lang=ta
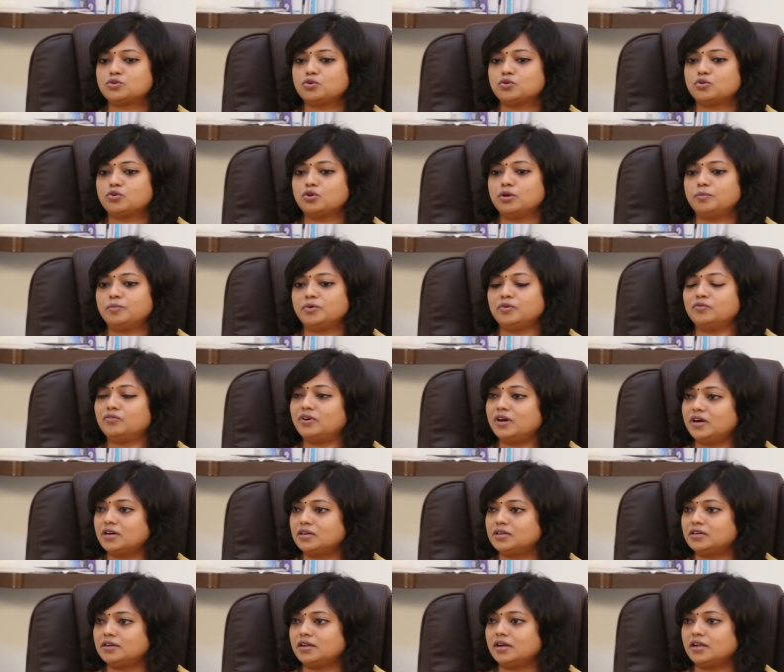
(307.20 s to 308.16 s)
ஸோ இப்போ
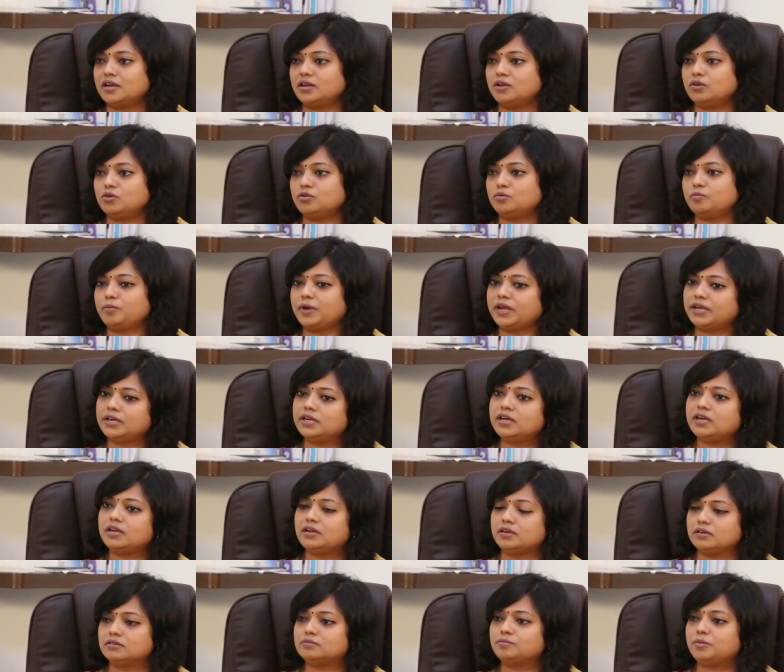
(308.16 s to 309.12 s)
ஒர்க்னாலேயும்
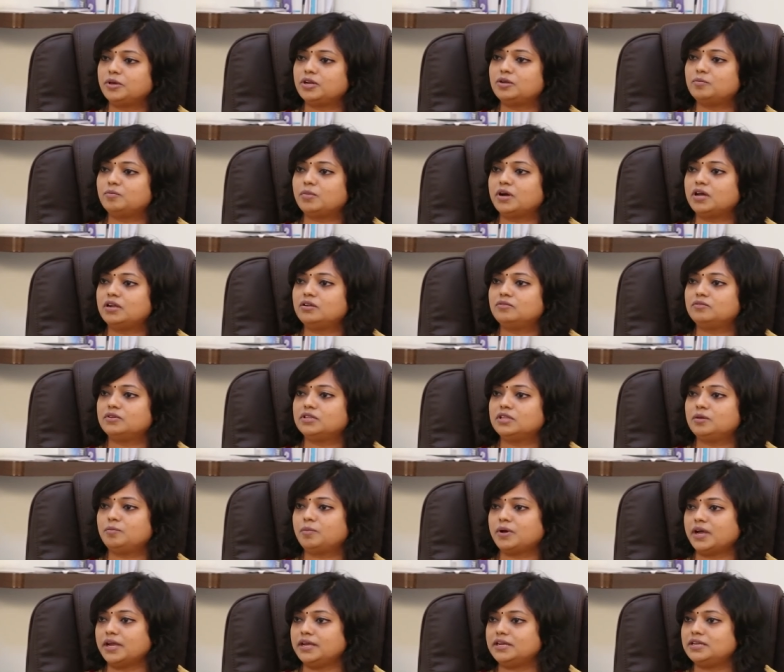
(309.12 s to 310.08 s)
பெண்கள் பெரும்பாலும் வந்து
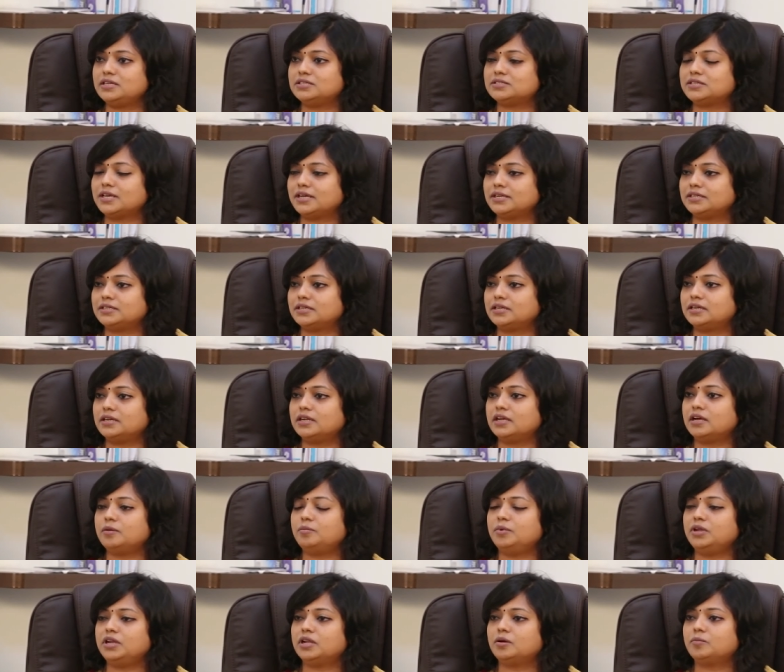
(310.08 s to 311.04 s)
இப்போ ஐடி செக்டரில்
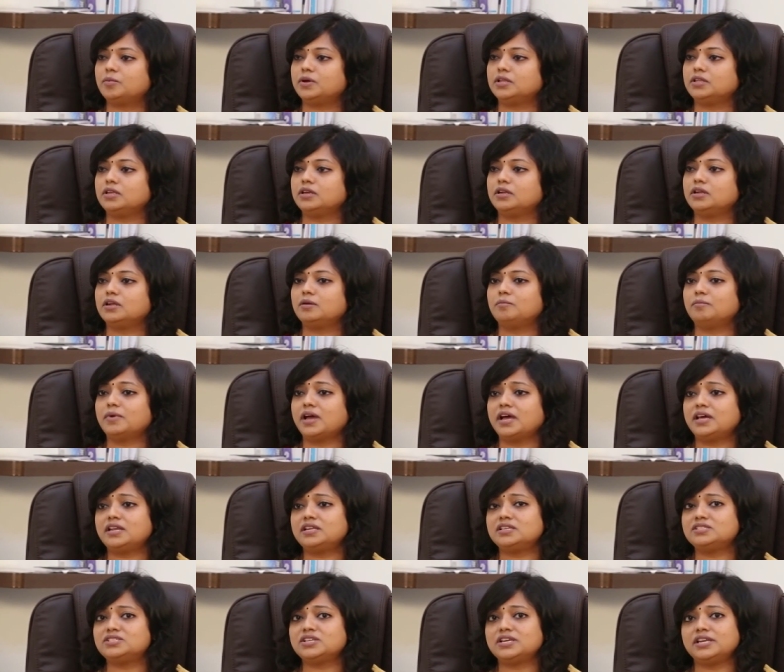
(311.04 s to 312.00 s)
அப்படிலாம் பார்த்தீங்கன்னா
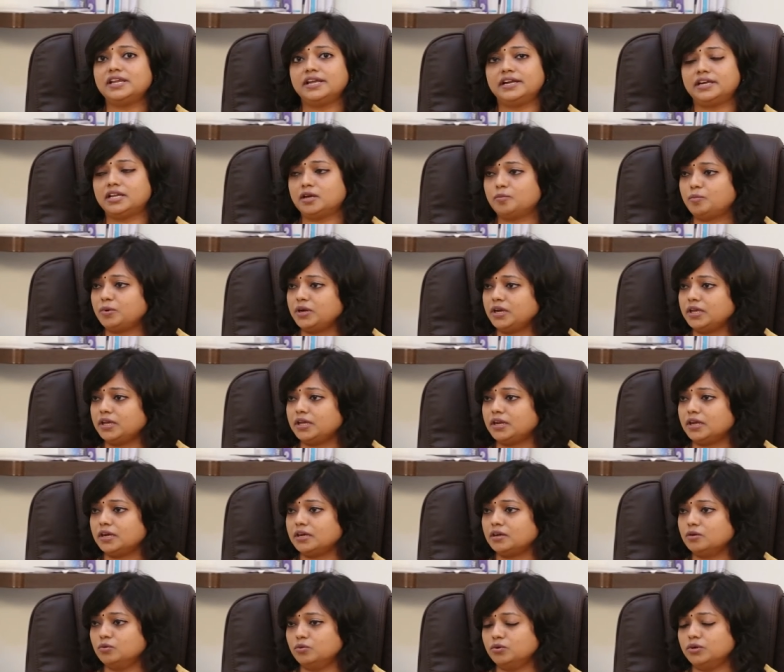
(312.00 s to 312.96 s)
மேரேஜே லேட்டாக
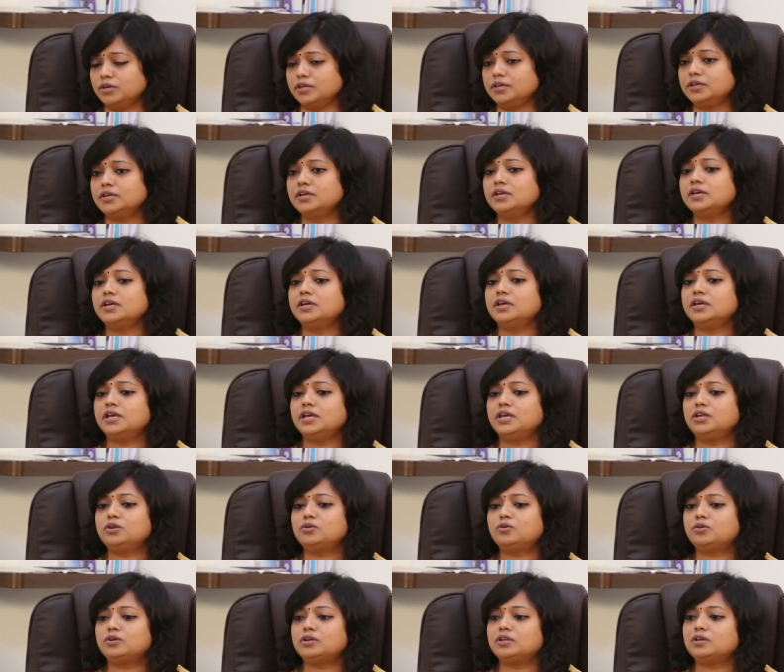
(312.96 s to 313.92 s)
பண்ணிக்கிறாங்க ஒன்று
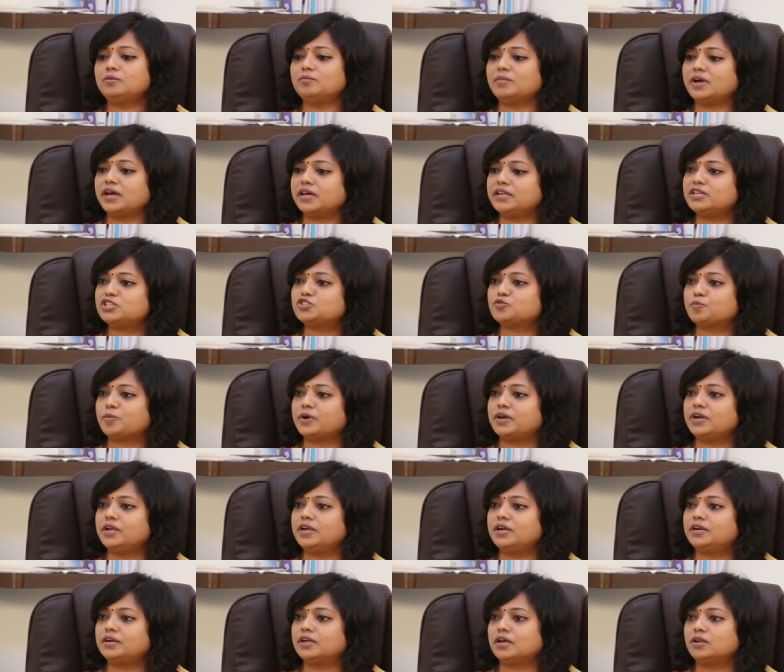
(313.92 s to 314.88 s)
இன்னொன்று மேரேஜ்
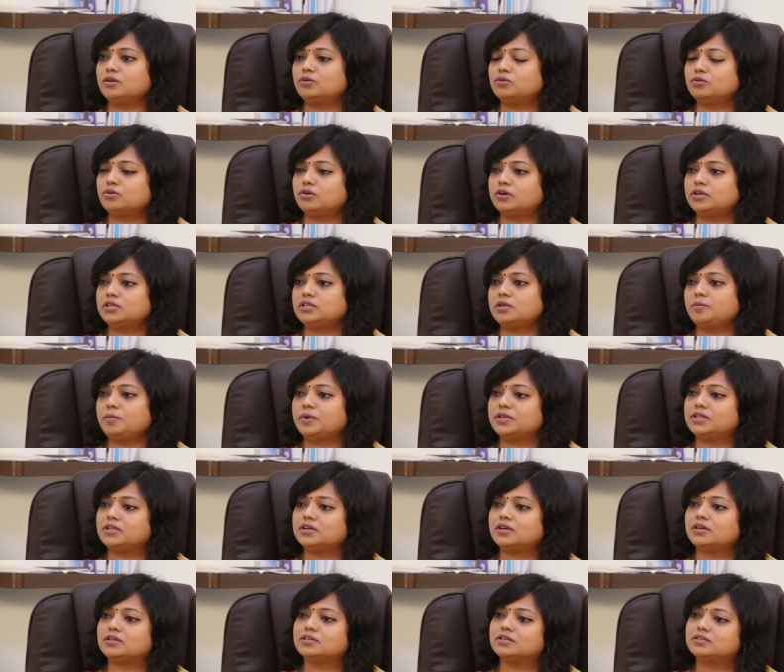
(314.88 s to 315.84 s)
பண்ணிக்கிட்டாலும் குழந்தை
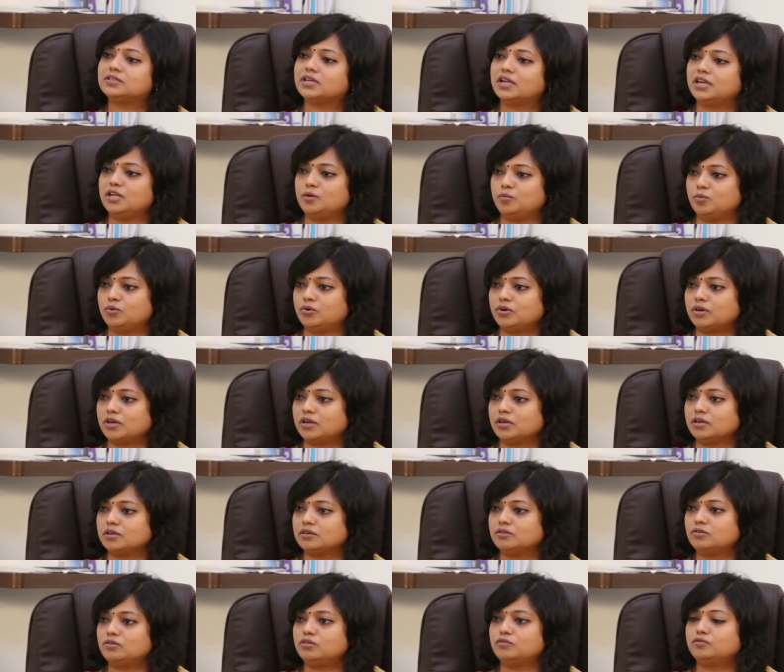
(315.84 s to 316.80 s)
பெற்றுக்கிறத தள்ளி போடுறாங்க
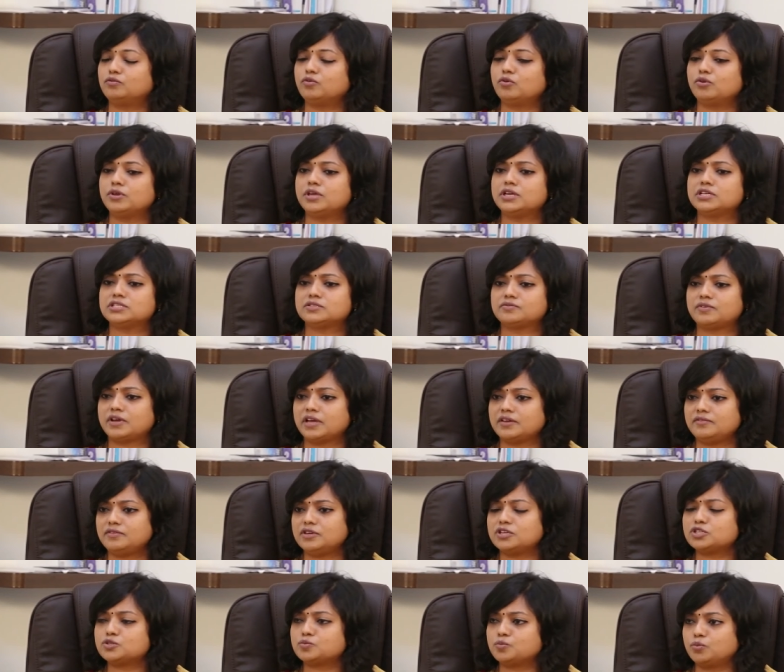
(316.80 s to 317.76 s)
ஒரு ஃபோர் இயர்ஸ்
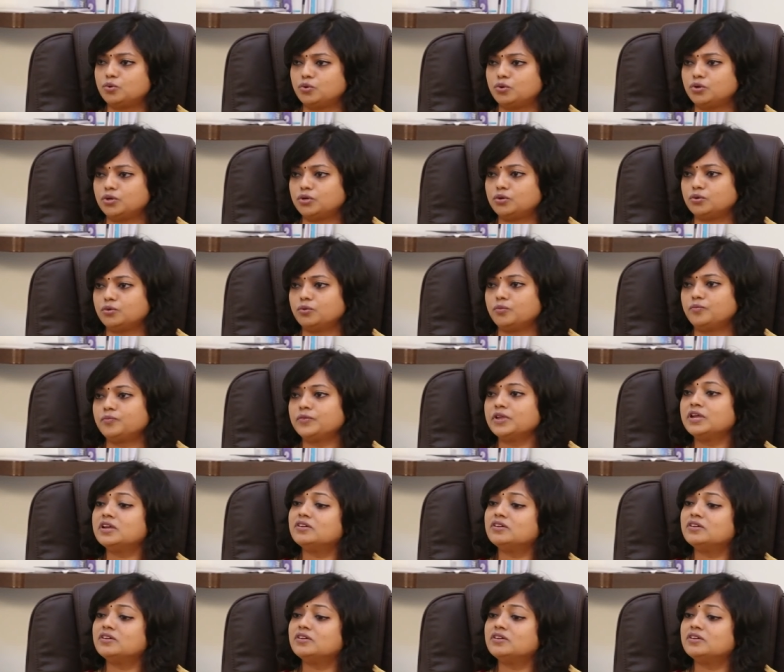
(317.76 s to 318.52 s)
ஃபைவ் இயர்ஸ் போகட்டும்